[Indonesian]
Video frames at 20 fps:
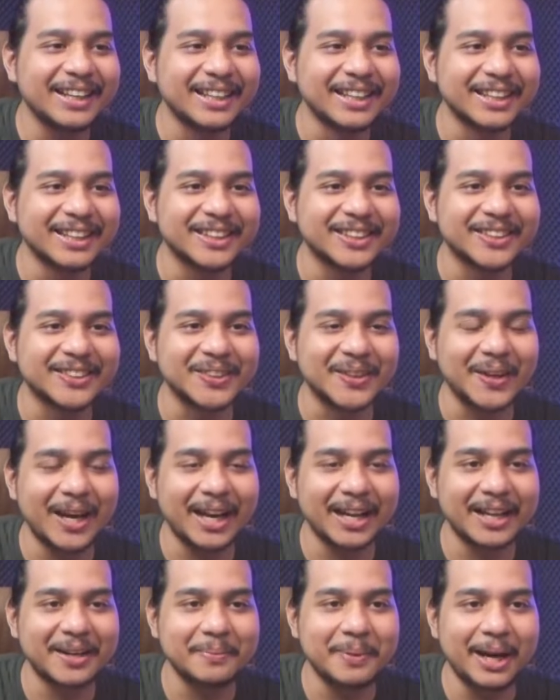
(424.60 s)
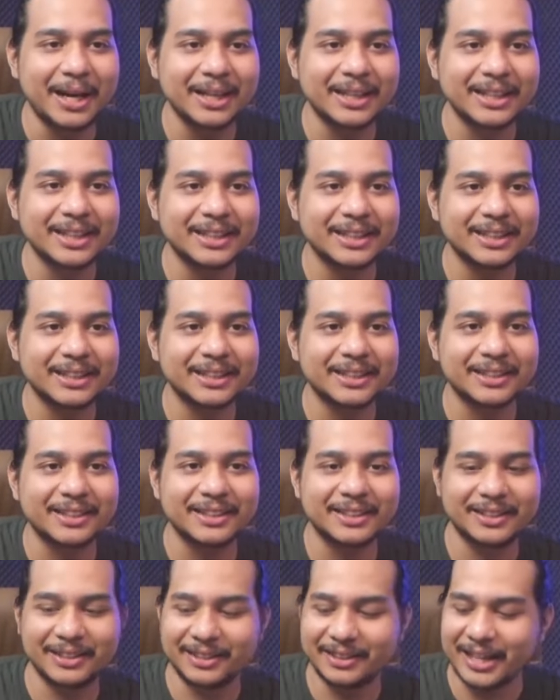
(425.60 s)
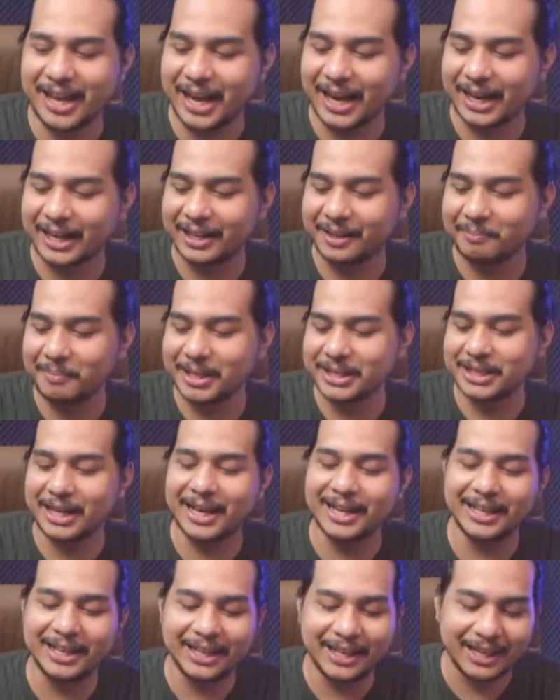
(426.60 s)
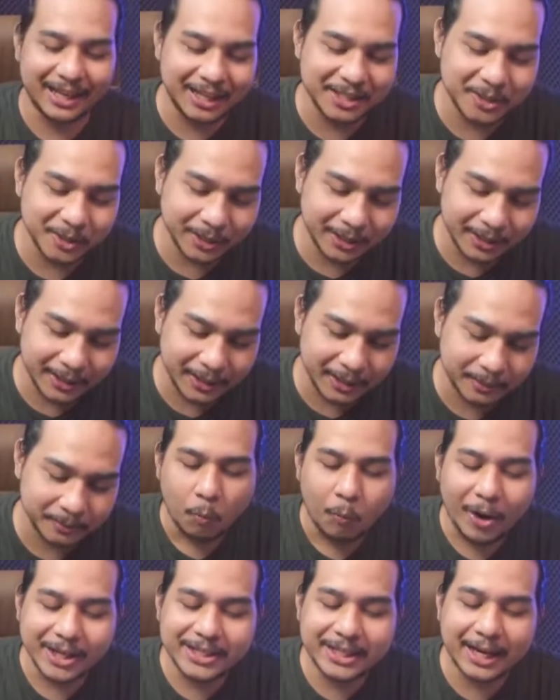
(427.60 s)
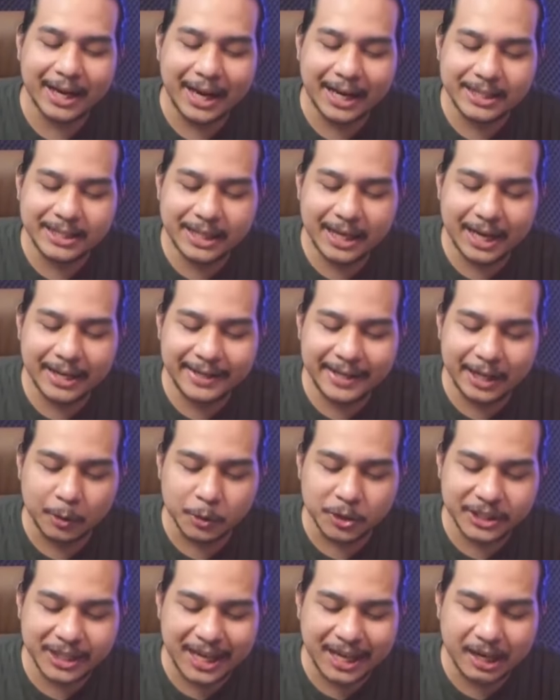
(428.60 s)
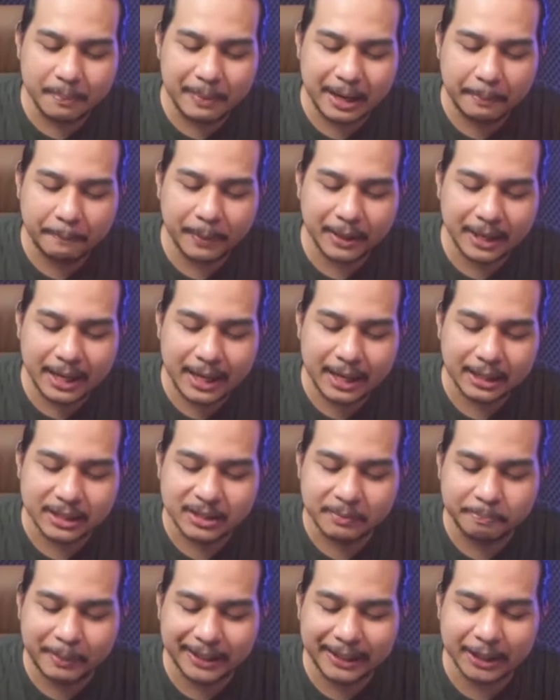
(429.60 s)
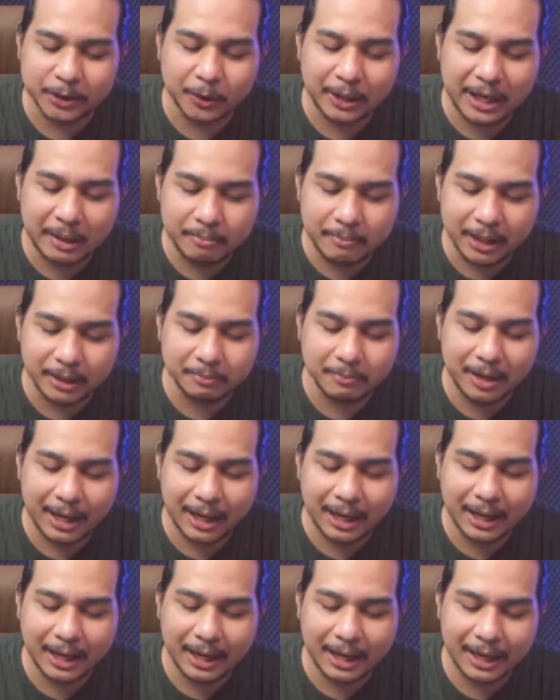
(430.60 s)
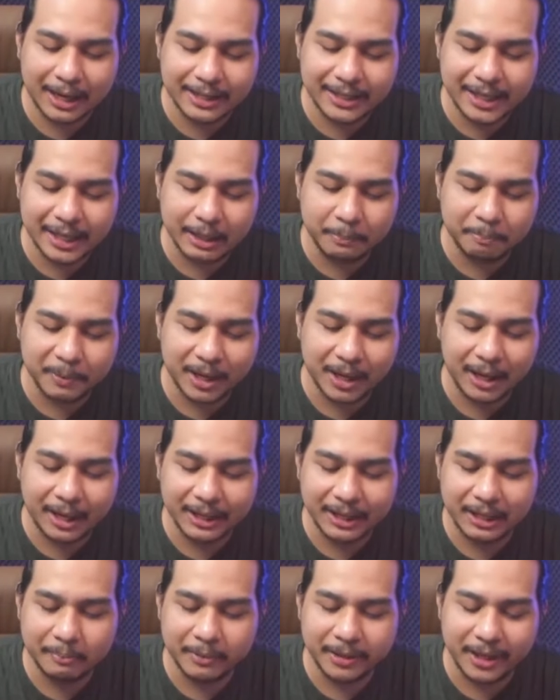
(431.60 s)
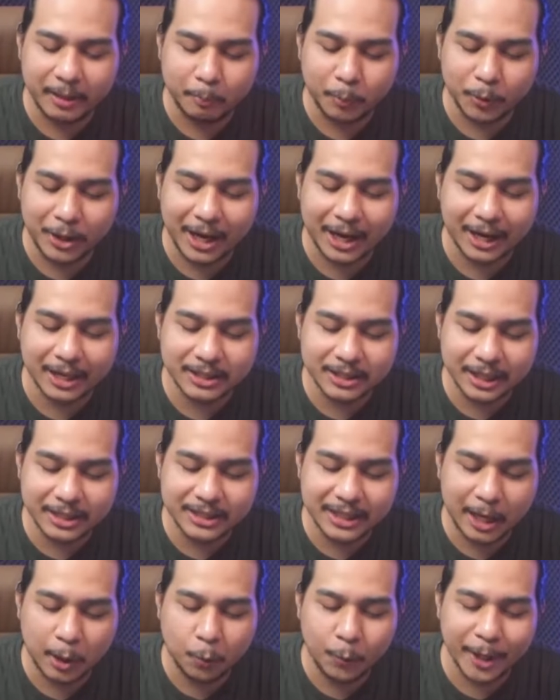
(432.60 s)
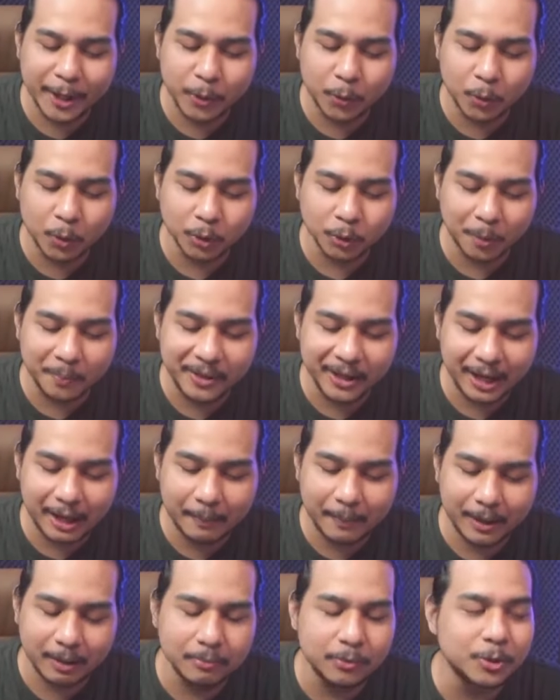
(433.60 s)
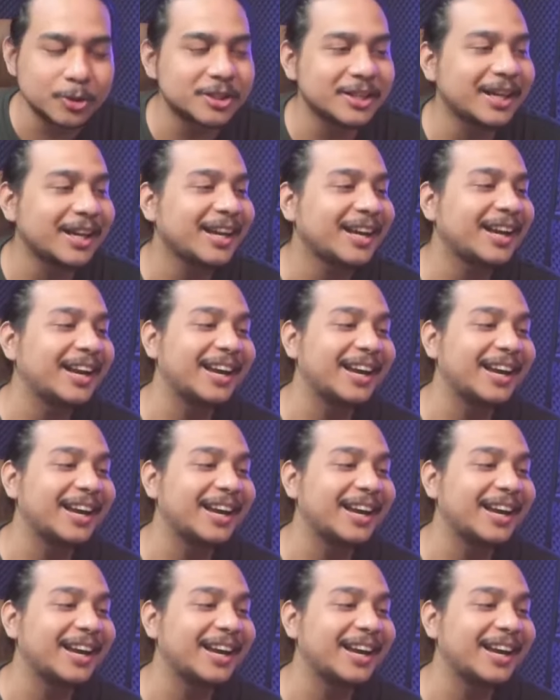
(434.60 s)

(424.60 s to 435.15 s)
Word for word: gitu aneh banget Nah, baca lagi nih ya, lanjut nih ya. Wajar aja dia Uchiha gemar perang, cepat atau lambat bakalan nyari perang lagi. Mending punahkan saja, gue dukung Tobirama. Buset.